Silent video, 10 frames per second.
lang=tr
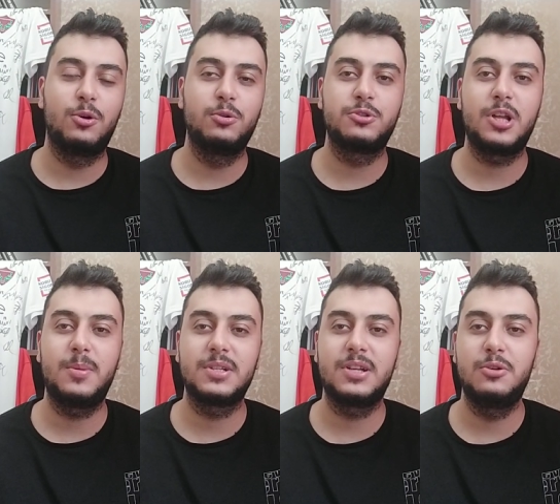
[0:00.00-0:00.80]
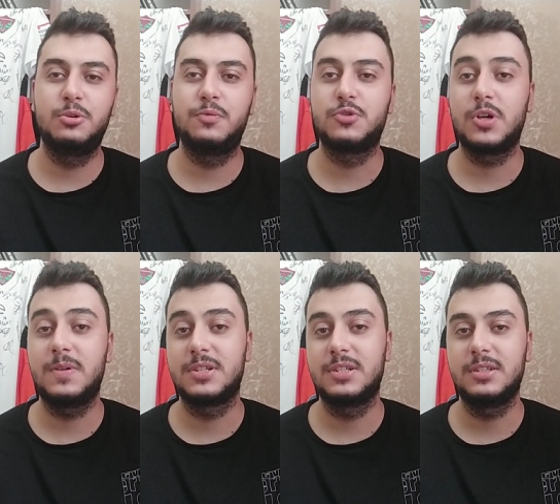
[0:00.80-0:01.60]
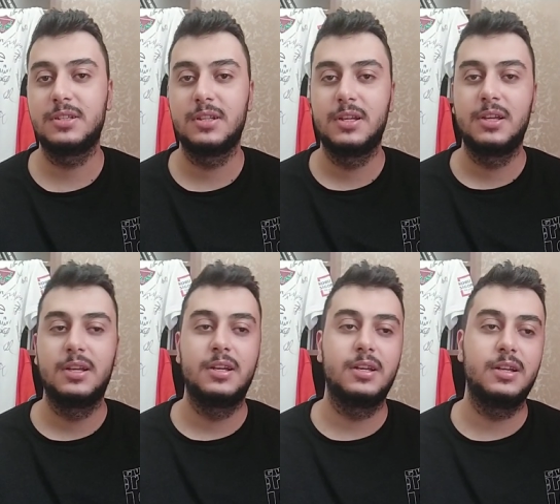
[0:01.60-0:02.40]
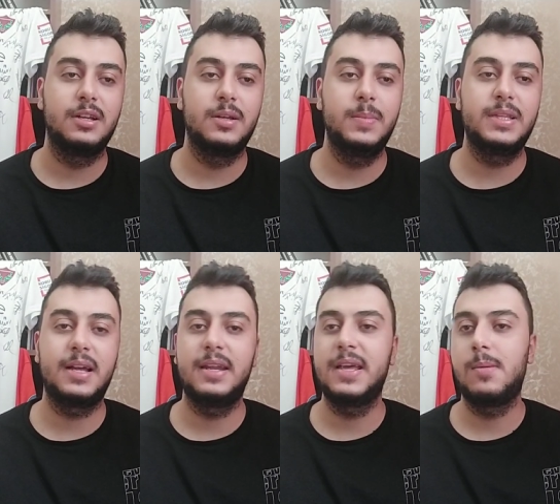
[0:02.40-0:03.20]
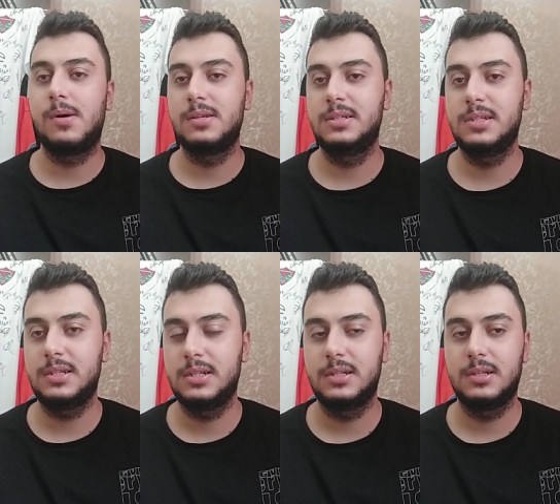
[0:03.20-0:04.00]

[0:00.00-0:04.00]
Onursal Başkan Lütfü Savaş'ın e, bir tane yabancı